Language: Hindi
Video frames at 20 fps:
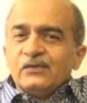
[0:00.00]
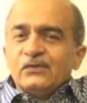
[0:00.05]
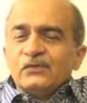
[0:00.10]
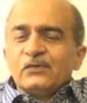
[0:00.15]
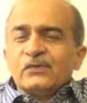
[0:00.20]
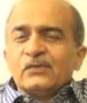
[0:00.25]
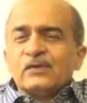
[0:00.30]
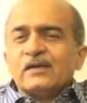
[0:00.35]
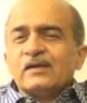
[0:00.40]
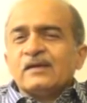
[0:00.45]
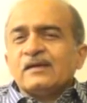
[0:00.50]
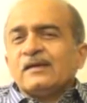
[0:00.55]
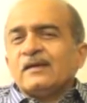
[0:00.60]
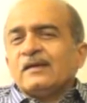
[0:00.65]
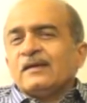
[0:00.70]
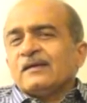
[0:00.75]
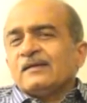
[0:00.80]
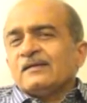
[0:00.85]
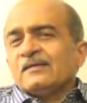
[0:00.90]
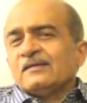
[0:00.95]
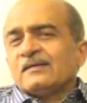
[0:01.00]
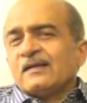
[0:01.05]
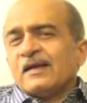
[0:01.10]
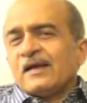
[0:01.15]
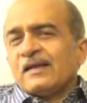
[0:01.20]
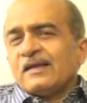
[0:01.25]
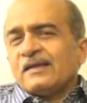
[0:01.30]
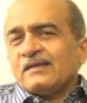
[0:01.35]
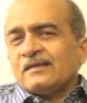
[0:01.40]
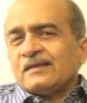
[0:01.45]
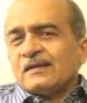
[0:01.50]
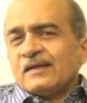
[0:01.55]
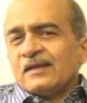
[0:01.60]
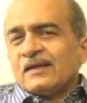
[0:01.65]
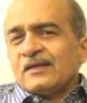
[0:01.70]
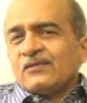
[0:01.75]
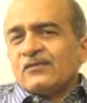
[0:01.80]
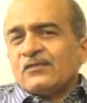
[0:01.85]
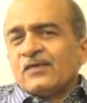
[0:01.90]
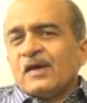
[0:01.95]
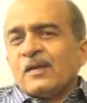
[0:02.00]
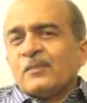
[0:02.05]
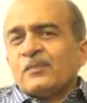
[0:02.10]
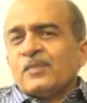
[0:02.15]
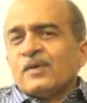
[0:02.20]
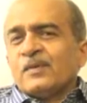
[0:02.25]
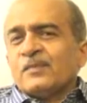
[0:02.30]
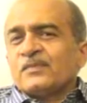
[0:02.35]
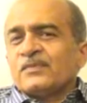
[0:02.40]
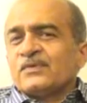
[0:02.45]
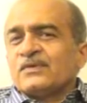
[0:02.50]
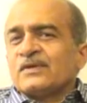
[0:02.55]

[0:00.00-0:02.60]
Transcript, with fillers: क्योंकि सारी जगह व्यापम